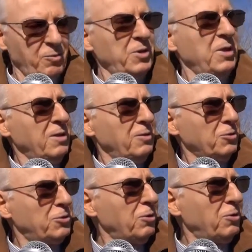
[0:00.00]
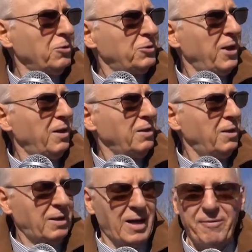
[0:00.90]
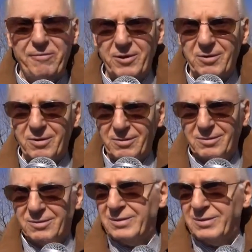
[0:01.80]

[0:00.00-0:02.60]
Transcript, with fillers: qui non solo c'è il traffico